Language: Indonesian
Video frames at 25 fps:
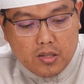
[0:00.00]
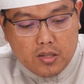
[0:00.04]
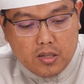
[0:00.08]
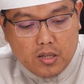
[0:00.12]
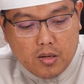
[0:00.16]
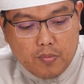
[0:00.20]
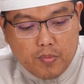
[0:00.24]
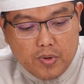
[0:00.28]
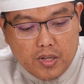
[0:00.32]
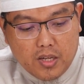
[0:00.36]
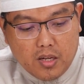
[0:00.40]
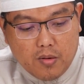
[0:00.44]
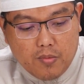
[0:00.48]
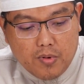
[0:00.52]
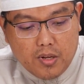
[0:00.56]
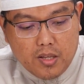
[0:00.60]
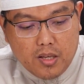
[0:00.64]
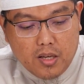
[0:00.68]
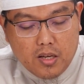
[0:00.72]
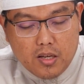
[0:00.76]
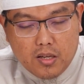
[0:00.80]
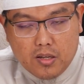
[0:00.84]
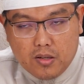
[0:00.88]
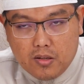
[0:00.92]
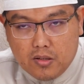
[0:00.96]
apa
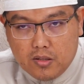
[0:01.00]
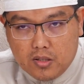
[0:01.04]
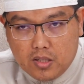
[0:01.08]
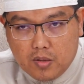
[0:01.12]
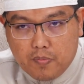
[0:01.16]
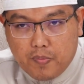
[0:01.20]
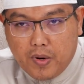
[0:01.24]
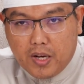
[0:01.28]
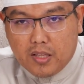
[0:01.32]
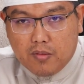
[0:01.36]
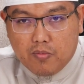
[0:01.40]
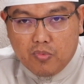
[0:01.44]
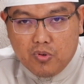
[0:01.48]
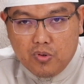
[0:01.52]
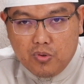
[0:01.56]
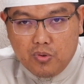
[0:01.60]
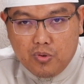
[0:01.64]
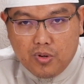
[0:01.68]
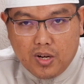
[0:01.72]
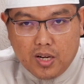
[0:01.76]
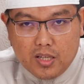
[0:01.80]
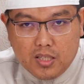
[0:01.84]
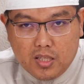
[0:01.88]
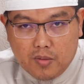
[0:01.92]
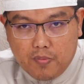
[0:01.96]
namanya cepat
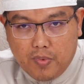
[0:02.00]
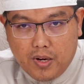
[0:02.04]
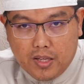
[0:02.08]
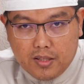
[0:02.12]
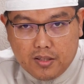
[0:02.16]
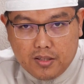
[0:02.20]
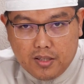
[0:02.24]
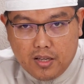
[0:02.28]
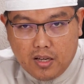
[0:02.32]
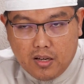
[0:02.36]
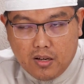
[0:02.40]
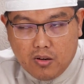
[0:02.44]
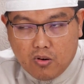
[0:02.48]
menunjukkan cepat ya